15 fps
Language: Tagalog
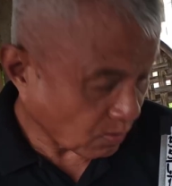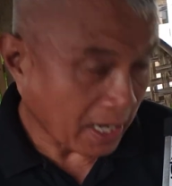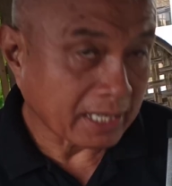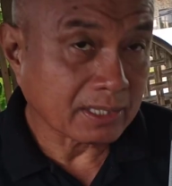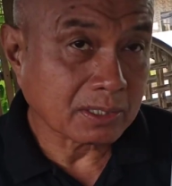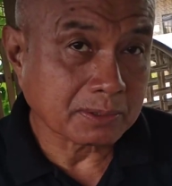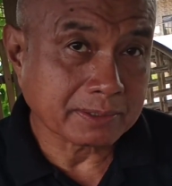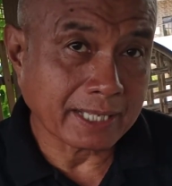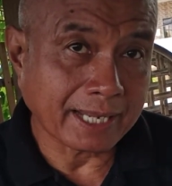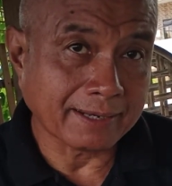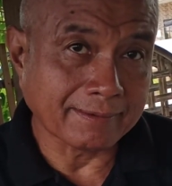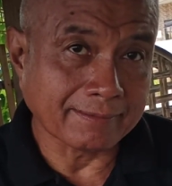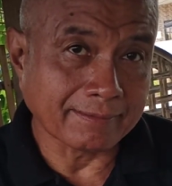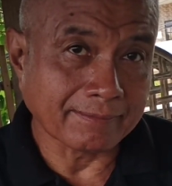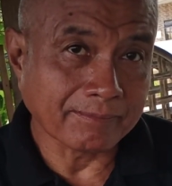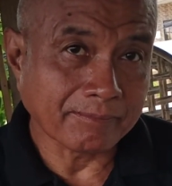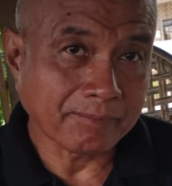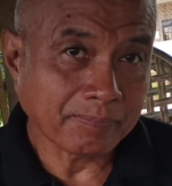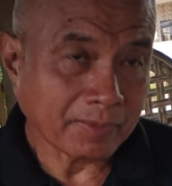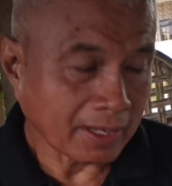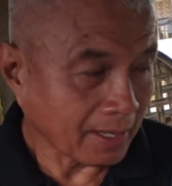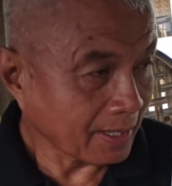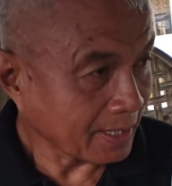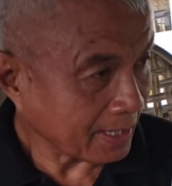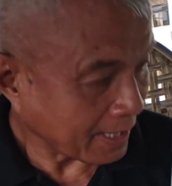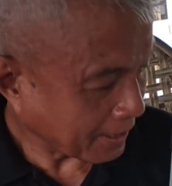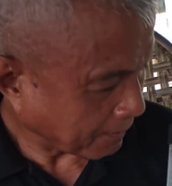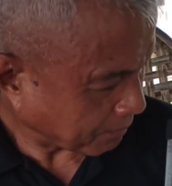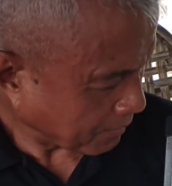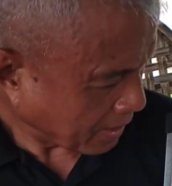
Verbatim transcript: 1 to 10. Okay.